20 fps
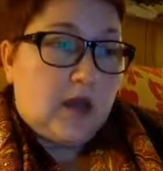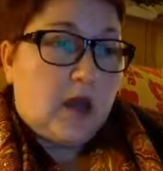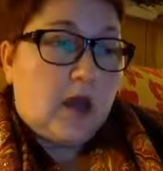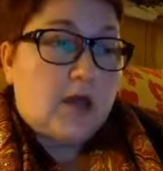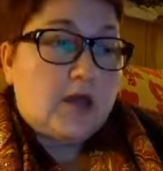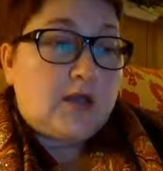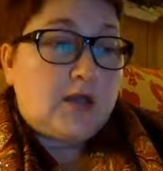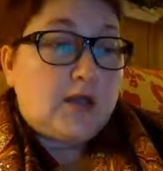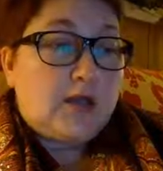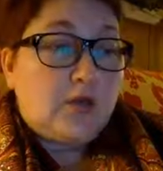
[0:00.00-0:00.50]

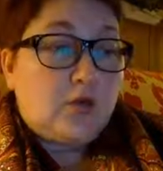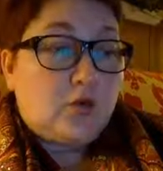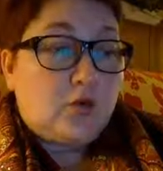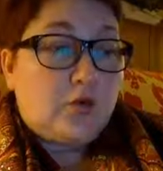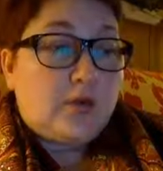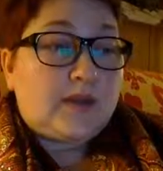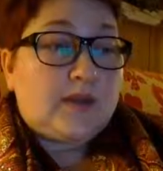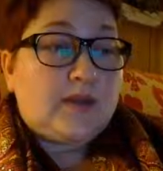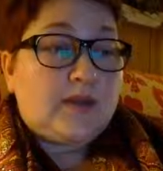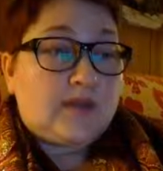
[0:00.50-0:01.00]
Они
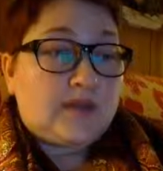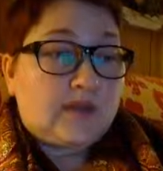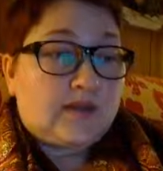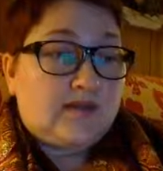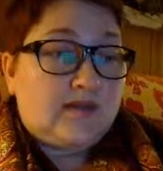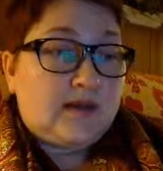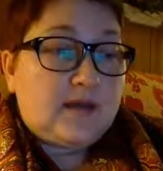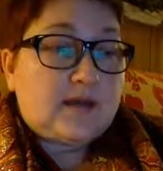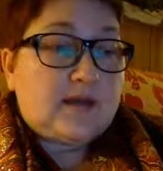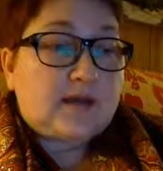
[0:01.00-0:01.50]
любят,
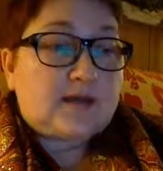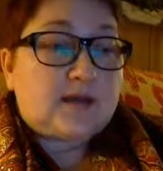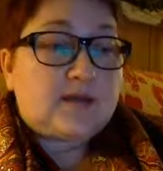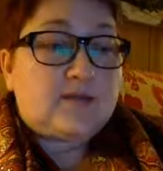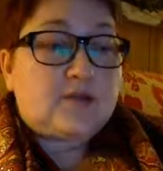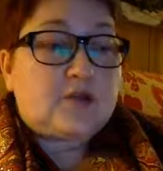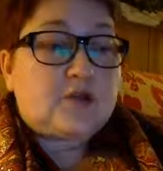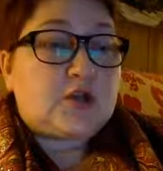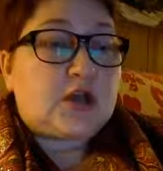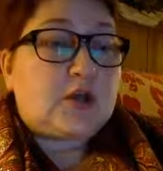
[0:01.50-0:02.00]
ненавидят,
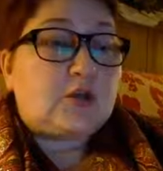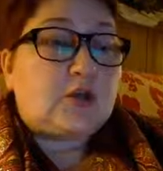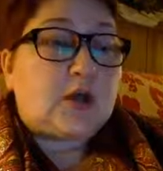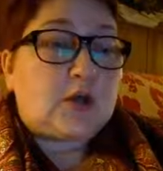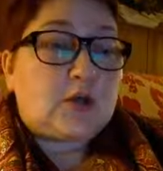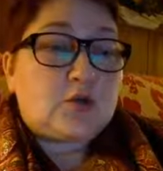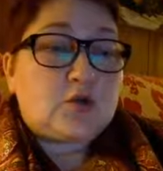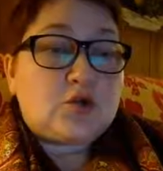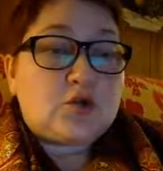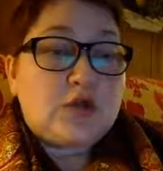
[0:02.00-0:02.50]
совершают
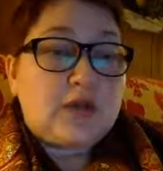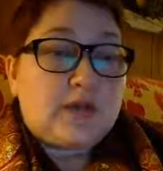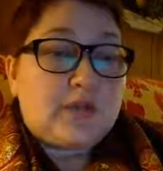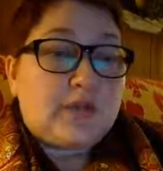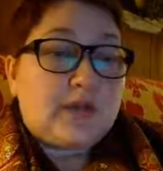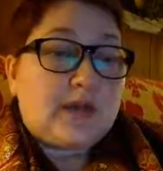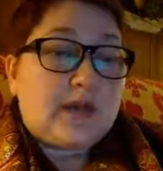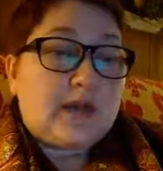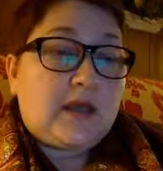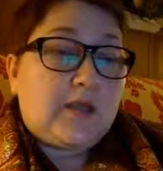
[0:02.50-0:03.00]
хорошие или
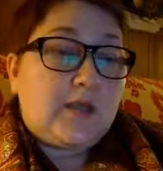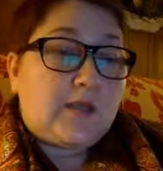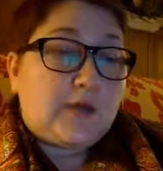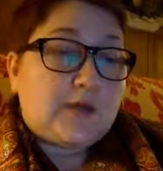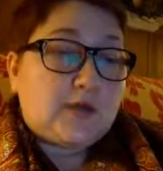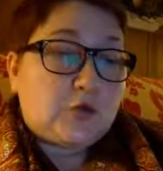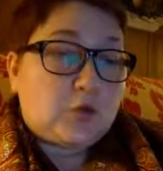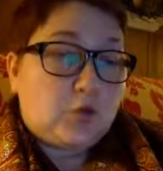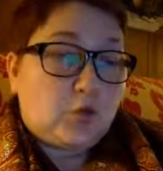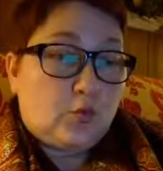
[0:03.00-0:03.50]
плохие
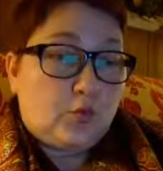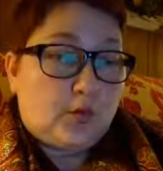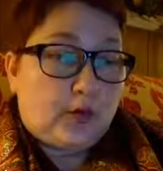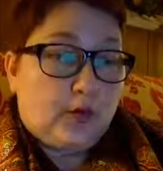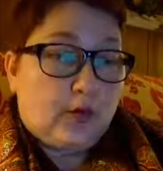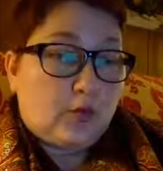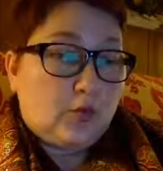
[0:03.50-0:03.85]
поступки.